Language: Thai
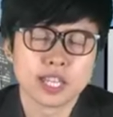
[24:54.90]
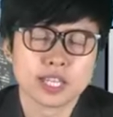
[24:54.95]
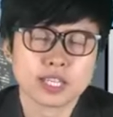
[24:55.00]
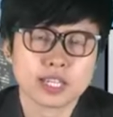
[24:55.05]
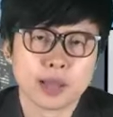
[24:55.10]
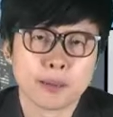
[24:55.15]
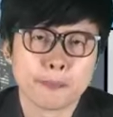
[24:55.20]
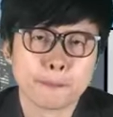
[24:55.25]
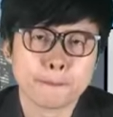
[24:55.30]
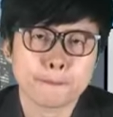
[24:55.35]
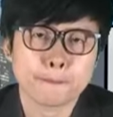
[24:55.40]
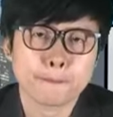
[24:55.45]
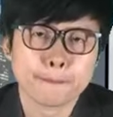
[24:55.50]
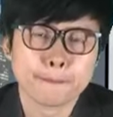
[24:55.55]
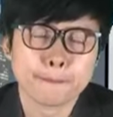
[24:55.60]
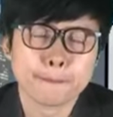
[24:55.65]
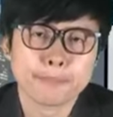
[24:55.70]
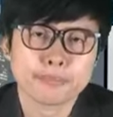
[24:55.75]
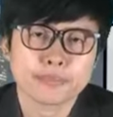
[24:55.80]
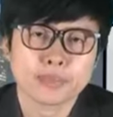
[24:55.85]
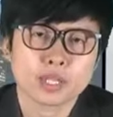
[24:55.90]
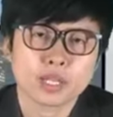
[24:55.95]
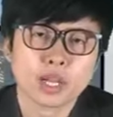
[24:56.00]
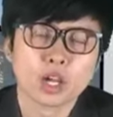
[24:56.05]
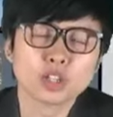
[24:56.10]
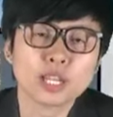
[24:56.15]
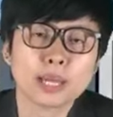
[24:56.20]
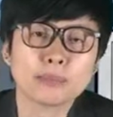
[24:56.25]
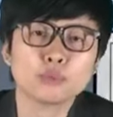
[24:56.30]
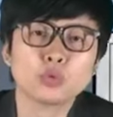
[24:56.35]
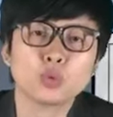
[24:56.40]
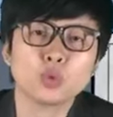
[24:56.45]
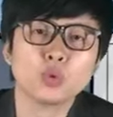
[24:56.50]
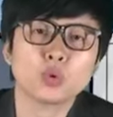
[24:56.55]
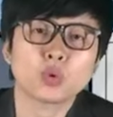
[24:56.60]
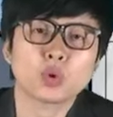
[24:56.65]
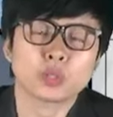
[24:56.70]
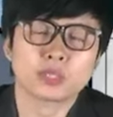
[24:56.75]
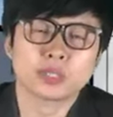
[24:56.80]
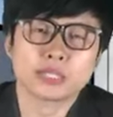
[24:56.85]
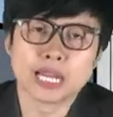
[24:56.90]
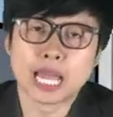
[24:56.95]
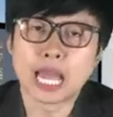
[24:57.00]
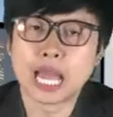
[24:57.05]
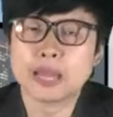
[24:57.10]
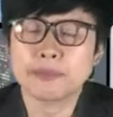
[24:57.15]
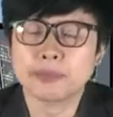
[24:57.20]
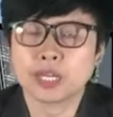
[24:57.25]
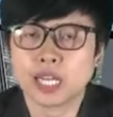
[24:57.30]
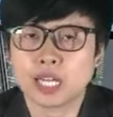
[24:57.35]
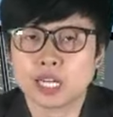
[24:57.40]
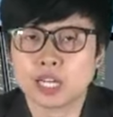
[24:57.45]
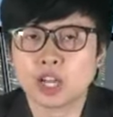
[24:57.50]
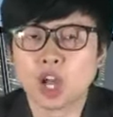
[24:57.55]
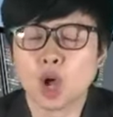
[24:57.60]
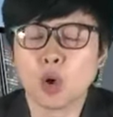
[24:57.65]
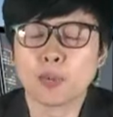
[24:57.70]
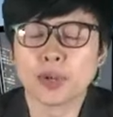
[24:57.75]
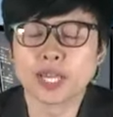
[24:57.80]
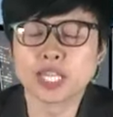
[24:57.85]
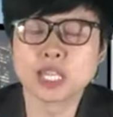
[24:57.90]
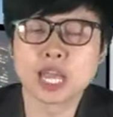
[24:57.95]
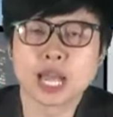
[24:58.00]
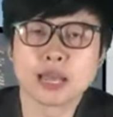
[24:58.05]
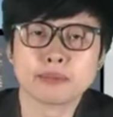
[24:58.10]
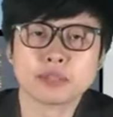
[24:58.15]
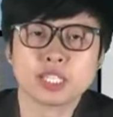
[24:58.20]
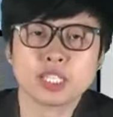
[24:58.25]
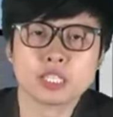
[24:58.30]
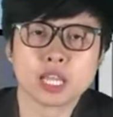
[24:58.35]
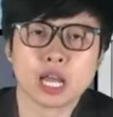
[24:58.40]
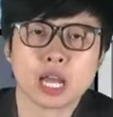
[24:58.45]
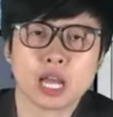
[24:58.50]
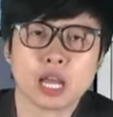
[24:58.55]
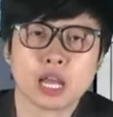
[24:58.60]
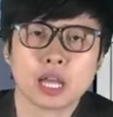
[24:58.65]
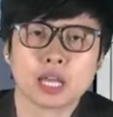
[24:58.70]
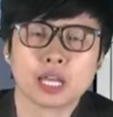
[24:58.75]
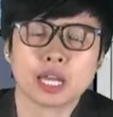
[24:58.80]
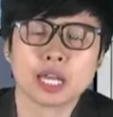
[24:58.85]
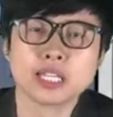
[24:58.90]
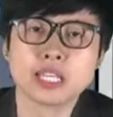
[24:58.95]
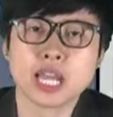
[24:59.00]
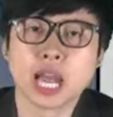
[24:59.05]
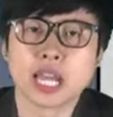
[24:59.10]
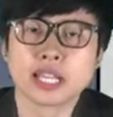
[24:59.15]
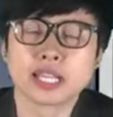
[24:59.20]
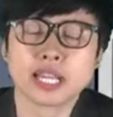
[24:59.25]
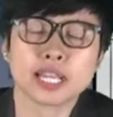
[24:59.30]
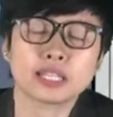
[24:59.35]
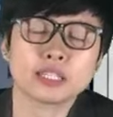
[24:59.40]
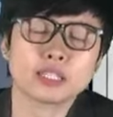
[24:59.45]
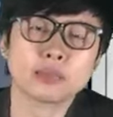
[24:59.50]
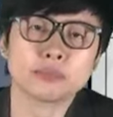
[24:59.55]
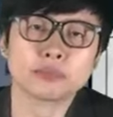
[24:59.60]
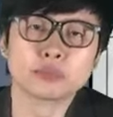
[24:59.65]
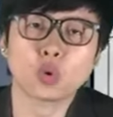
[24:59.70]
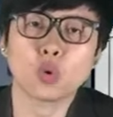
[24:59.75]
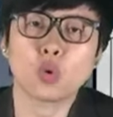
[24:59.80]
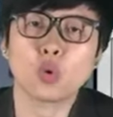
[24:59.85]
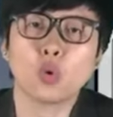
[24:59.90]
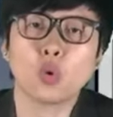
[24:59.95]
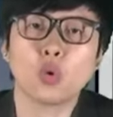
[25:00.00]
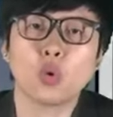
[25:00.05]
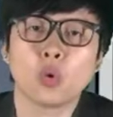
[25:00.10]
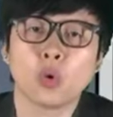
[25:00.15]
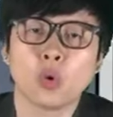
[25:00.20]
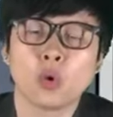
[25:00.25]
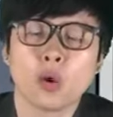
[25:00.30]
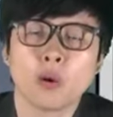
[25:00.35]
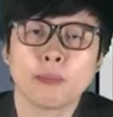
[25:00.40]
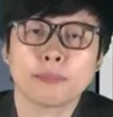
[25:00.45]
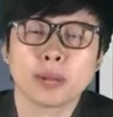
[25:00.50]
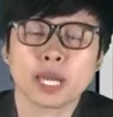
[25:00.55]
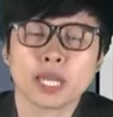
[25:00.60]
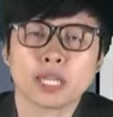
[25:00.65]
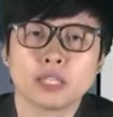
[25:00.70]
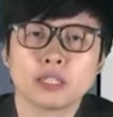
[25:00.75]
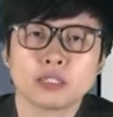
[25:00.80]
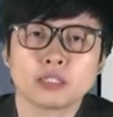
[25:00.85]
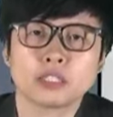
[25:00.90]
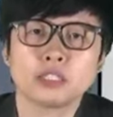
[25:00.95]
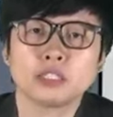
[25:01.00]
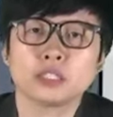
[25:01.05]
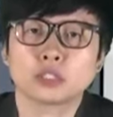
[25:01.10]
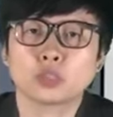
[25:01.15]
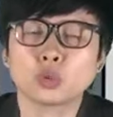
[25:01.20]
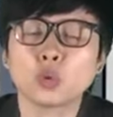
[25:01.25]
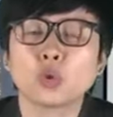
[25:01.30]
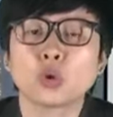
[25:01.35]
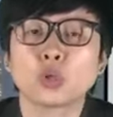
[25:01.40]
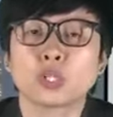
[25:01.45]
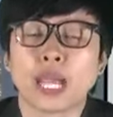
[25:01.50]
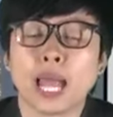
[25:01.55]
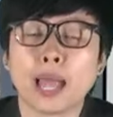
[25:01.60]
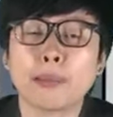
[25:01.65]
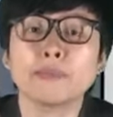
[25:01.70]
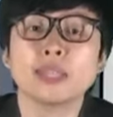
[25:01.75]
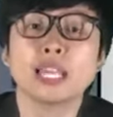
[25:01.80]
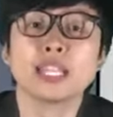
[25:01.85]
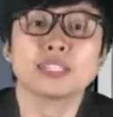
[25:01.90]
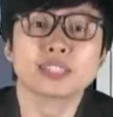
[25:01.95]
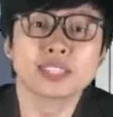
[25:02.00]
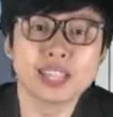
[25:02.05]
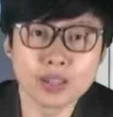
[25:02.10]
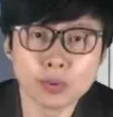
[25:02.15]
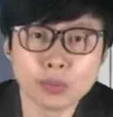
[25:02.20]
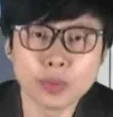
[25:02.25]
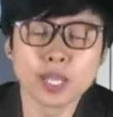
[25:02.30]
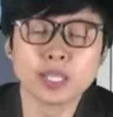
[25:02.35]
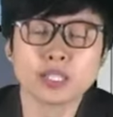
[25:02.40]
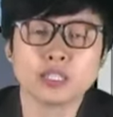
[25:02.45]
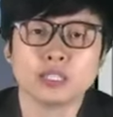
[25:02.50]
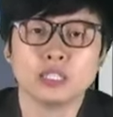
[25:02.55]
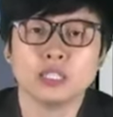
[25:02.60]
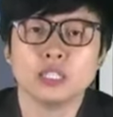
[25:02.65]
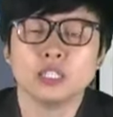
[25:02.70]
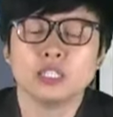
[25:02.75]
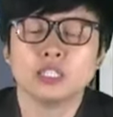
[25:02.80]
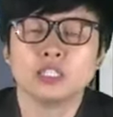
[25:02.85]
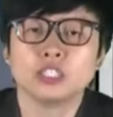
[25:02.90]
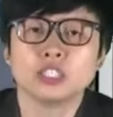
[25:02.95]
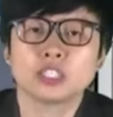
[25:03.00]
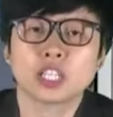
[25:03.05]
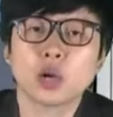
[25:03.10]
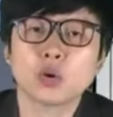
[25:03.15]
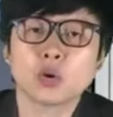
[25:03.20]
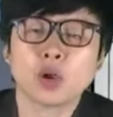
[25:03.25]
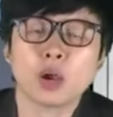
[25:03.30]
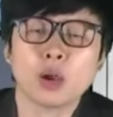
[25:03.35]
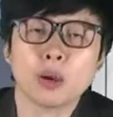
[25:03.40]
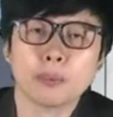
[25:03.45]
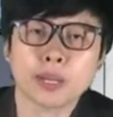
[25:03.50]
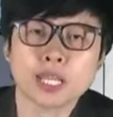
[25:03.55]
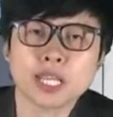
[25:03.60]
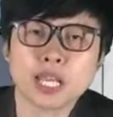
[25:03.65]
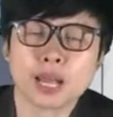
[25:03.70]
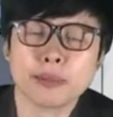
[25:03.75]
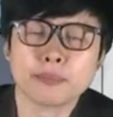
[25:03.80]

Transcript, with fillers: ยังไงเนี่ยเขาทำตู้กดน้ำอะ่ะแล้วเขาพยายามที่จะขยายการเติบโตไปคือตู้กดน้ำในเซเว่นคือเขาก็พ